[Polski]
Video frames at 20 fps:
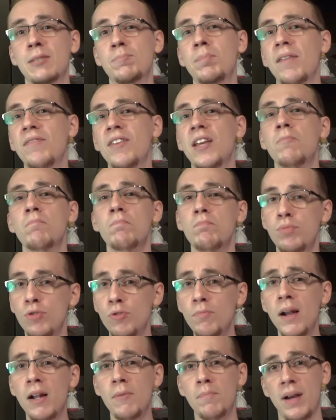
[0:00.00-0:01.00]
pewien
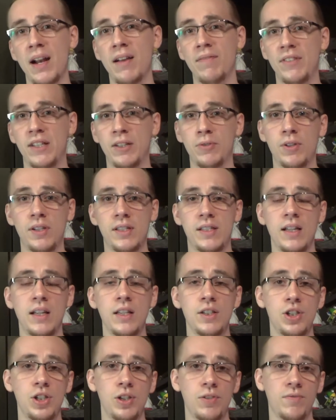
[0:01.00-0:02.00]
bubel prawny, który
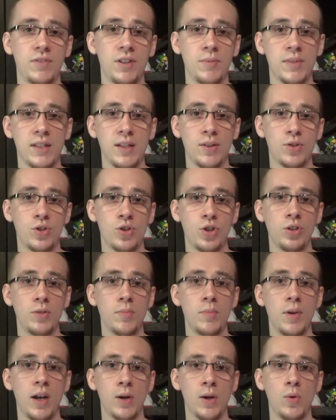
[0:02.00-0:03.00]
znalazł się w tym
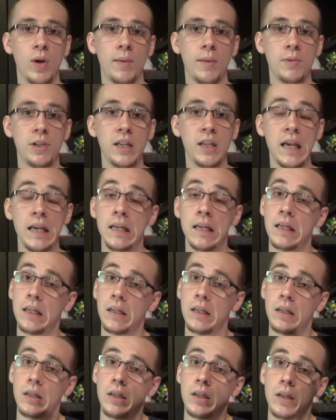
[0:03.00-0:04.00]
zaostrzonym regulaminie,
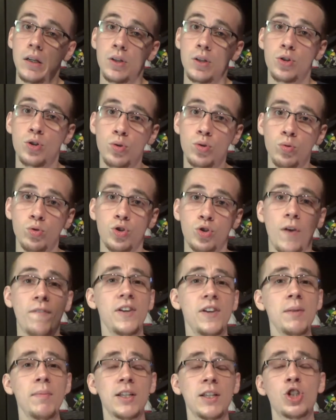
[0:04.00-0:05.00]
Cóż,
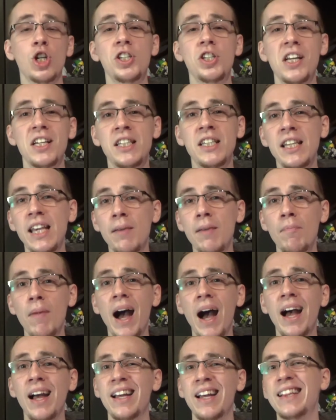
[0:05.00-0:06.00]
firma trzecia nie
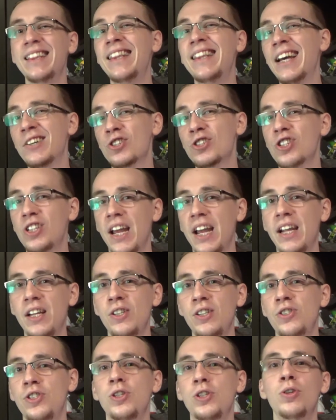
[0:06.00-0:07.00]
ma
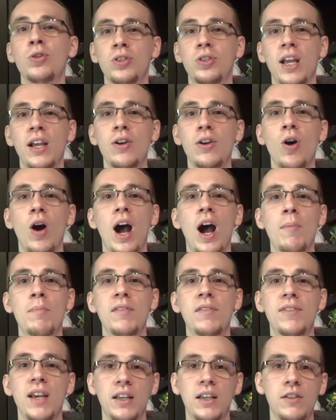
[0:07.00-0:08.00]
narzędzi do tego, aby
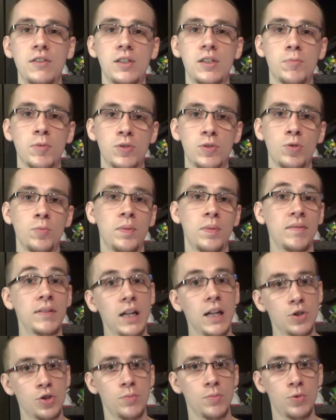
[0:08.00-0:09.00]
w jakiś sposób w
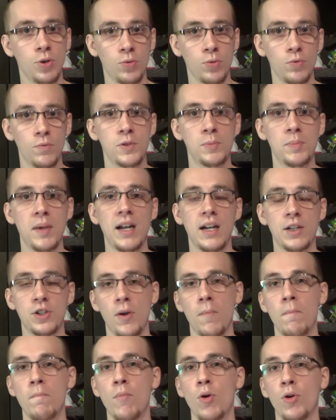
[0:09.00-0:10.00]
dalszym ciągu wspierać
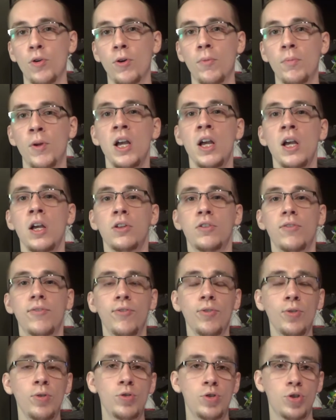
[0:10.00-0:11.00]
moją
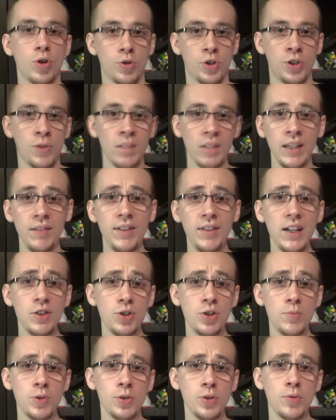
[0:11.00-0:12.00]
twórczość. I w
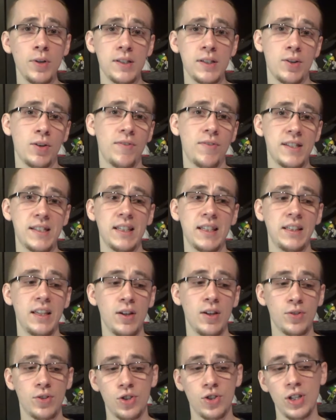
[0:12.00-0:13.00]
dalszym ciągu jest to kwestia
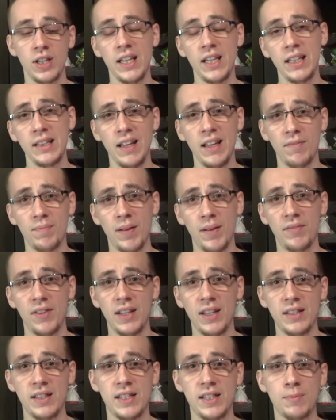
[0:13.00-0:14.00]
nierozstrzygnięta w
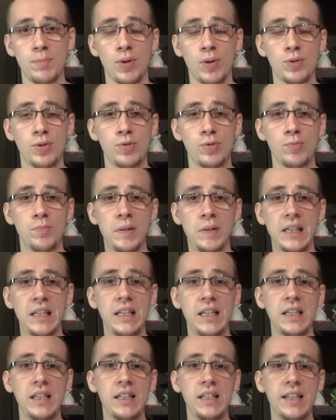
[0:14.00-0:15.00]
pewien sposób
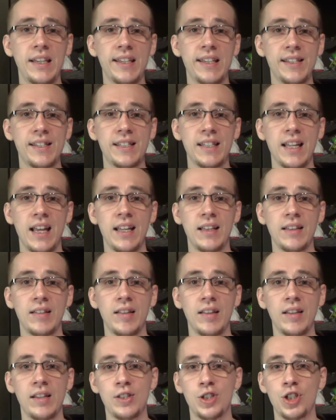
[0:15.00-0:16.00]
i
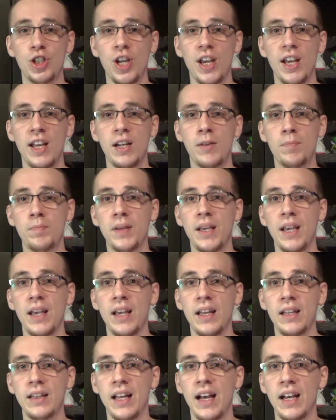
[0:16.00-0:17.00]
niestety
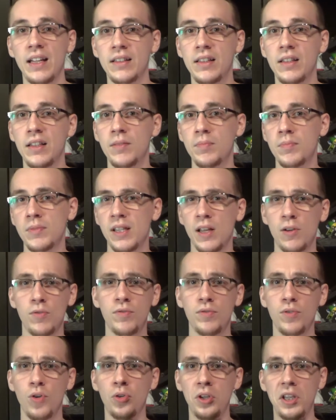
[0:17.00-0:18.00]
cierpię na tym
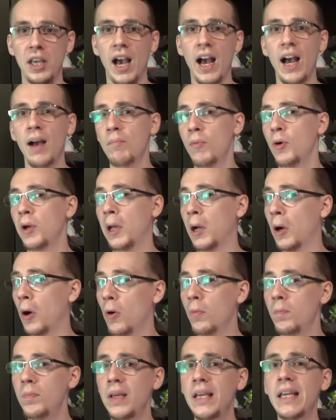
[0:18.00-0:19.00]
zarówno ja, moje
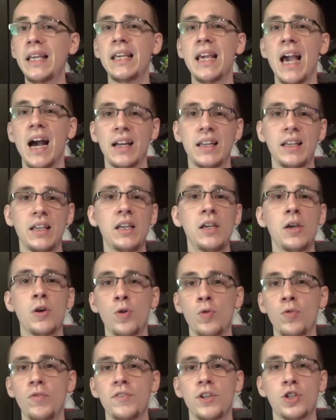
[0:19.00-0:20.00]
hobby, jak i
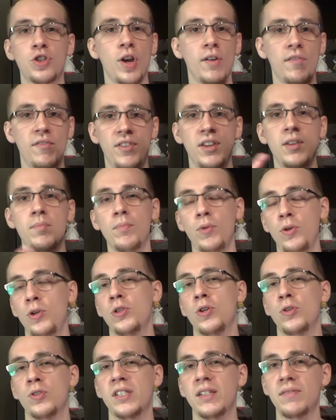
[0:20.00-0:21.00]
również wy, moi
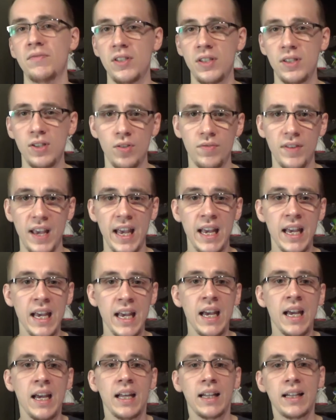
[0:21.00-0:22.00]
drodzy widzowie.
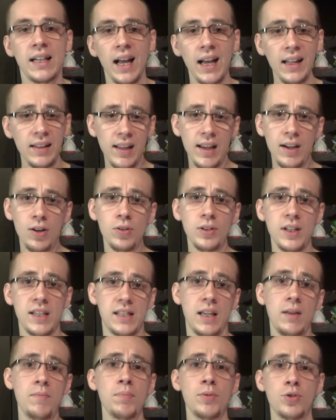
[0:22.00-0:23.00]
Dlatego na
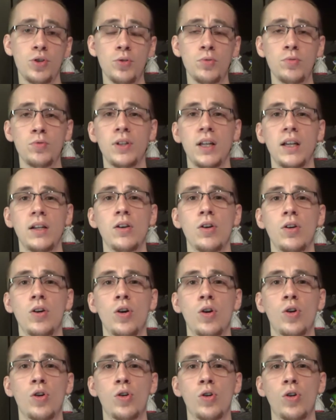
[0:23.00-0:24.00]
samym początku
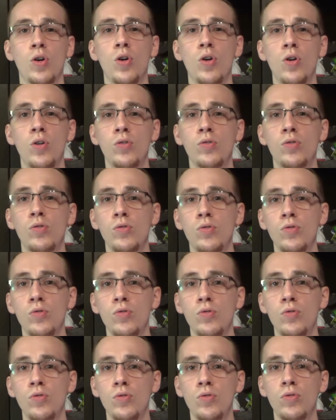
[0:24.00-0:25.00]
tego
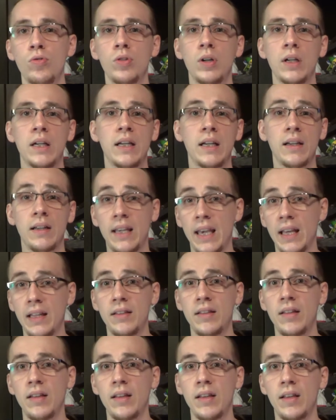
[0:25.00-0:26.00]
roku, e,
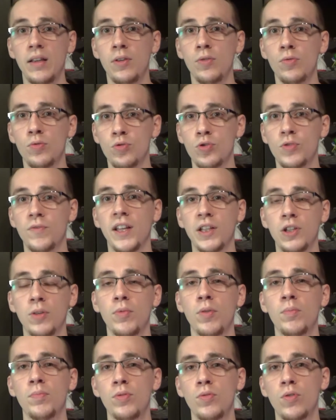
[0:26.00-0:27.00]
kiedy już
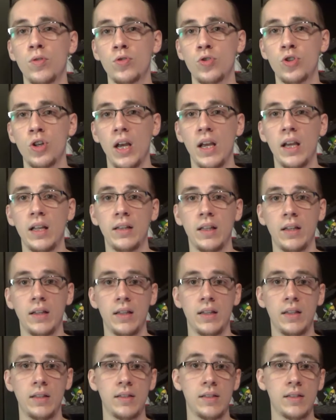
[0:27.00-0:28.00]
wiadomo było, że
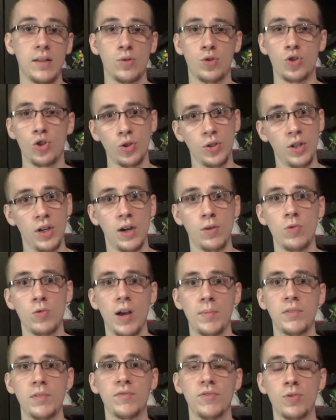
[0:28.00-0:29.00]
ten zaostrzony
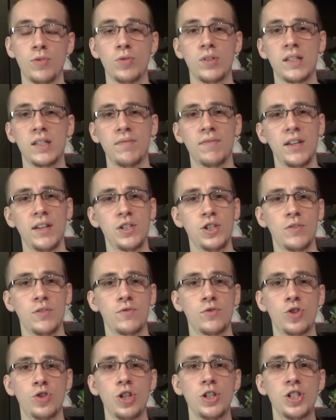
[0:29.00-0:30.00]
regulamin wkrótce wejdzie
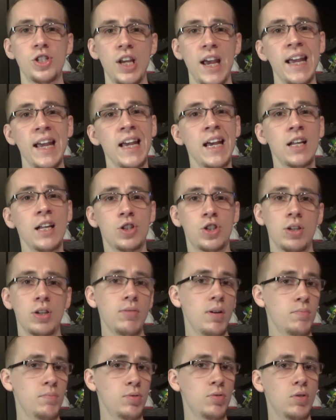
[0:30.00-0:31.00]
w życie,
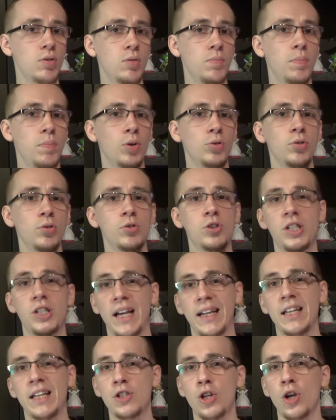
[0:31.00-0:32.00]
trzeba było podjąć
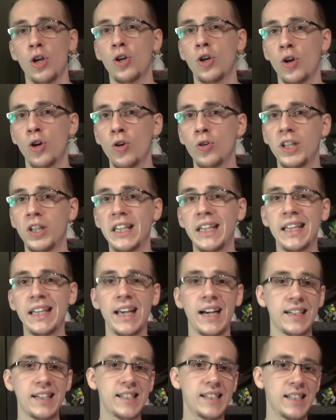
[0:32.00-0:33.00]
jakieś kroki. I
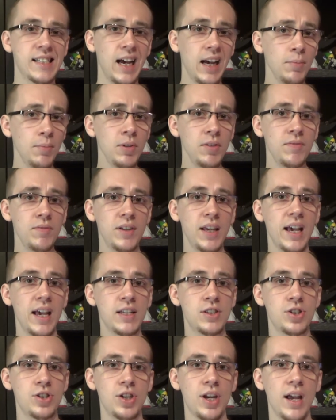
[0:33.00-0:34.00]
jak sami
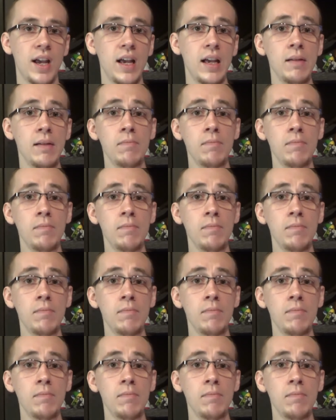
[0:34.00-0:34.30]
wiecie,